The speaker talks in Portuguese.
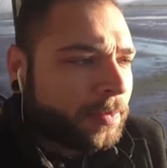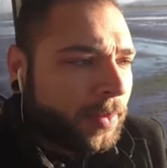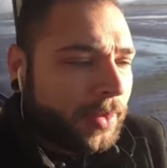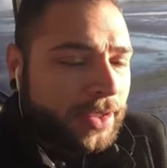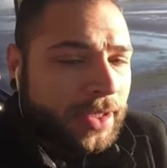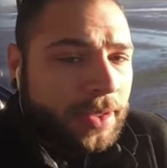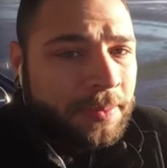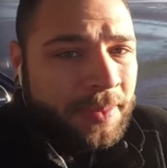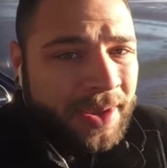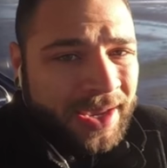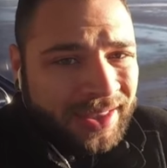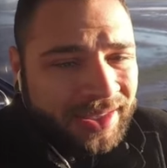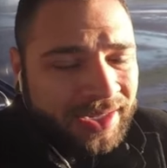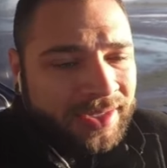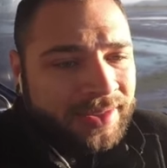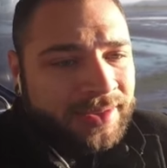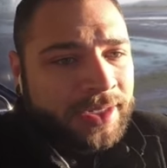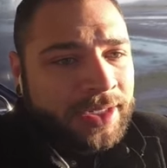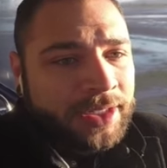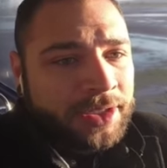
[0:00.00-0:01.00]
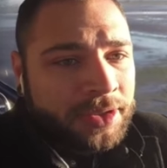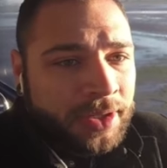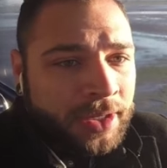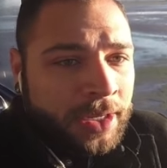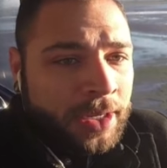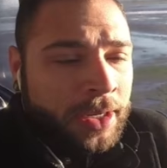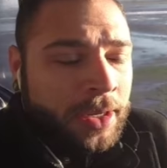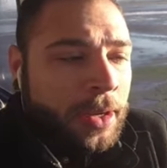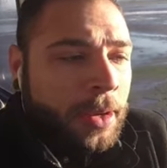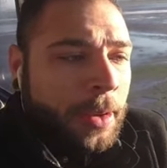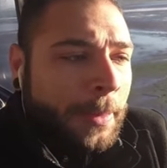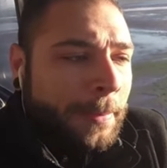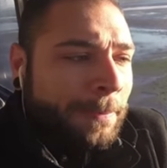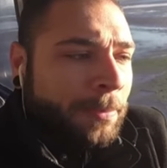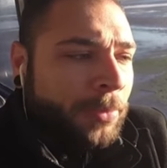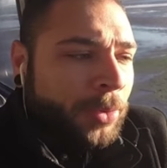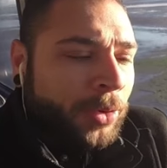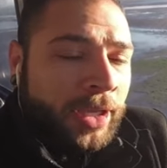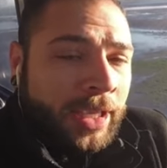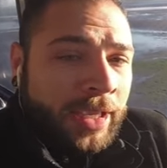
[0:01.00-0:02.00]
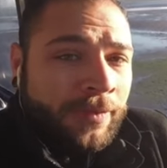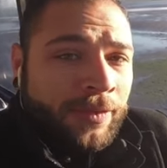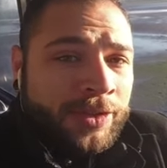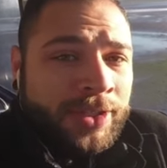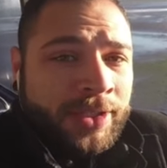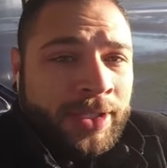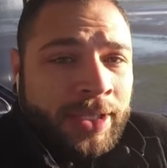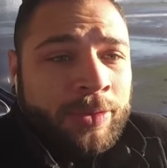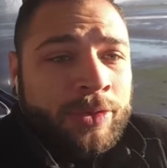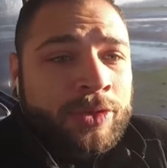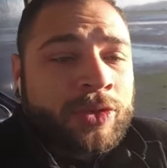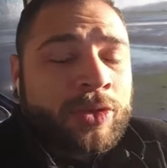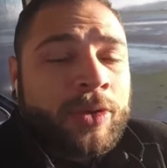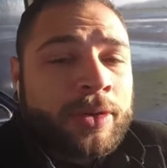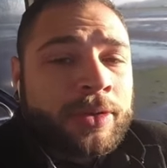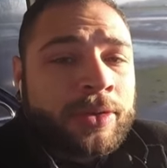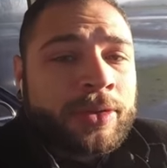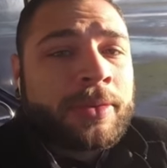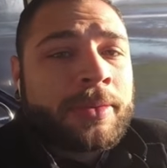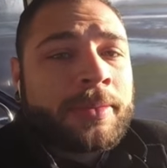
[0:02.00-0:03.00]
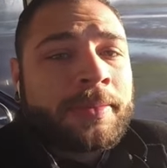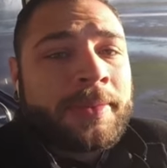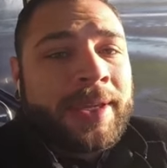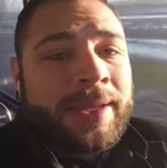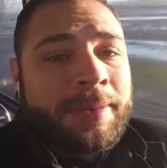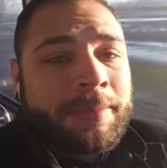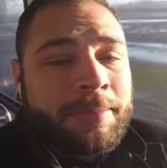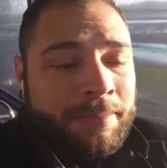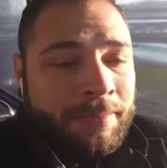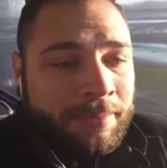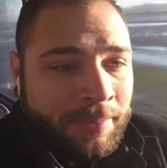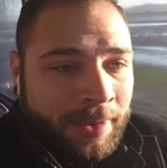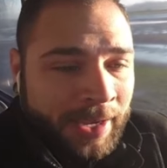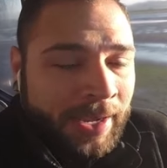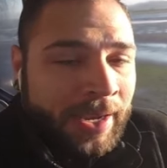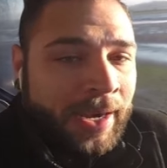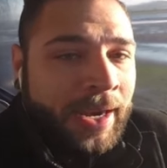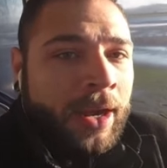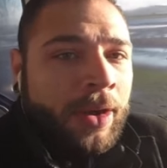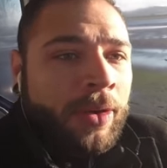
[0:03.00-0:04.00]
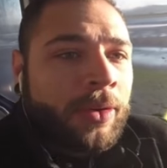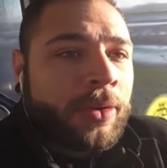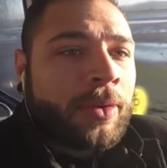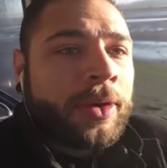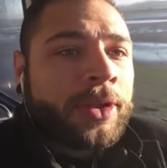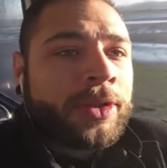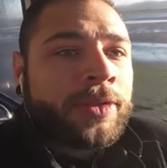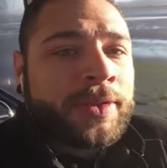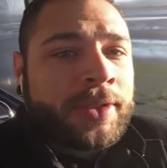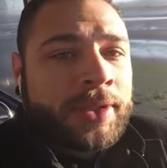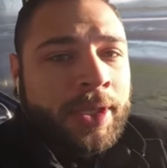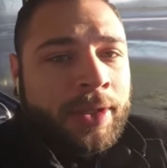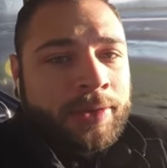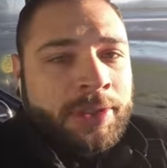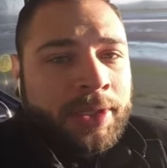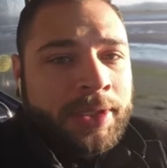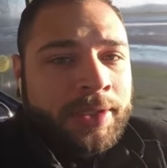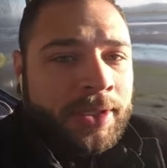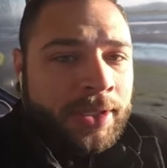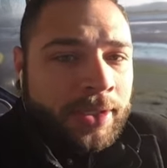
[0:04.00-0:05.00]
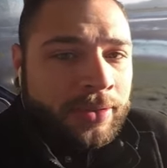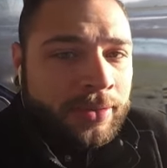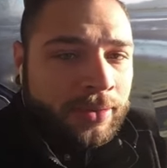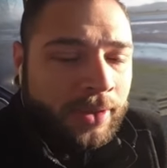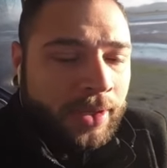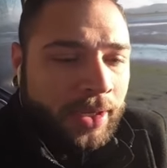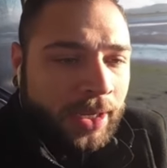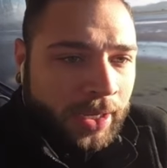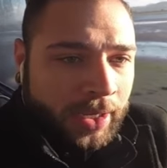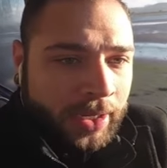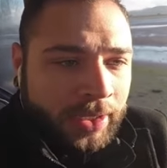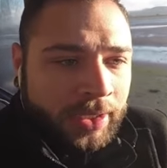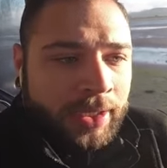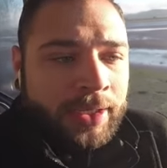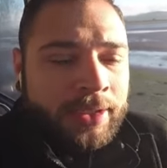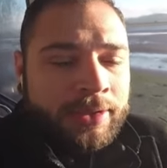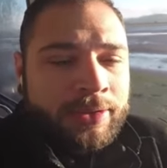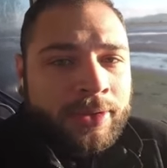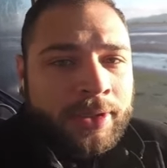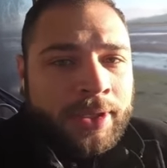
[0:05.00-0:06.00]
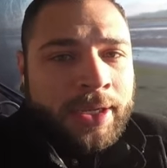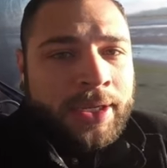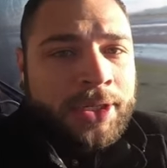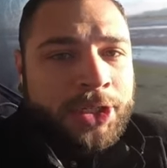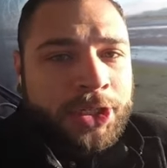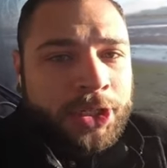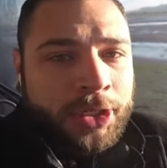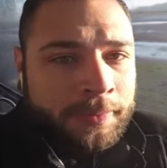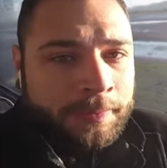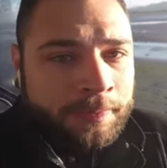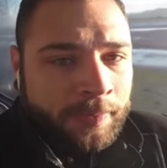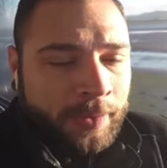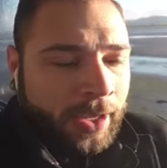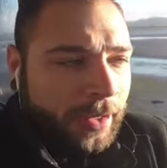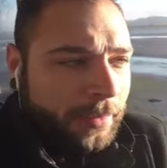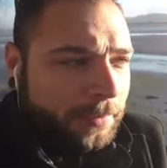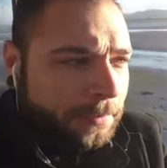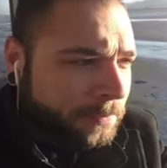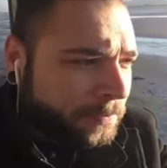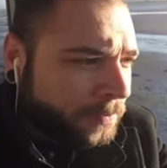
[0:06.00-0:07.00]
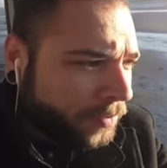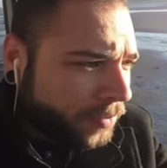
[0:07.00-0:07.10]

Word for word: Mas é bem interessante porque você tem um desconto bem legal quando você está utilizando a carteira de estudante, tá?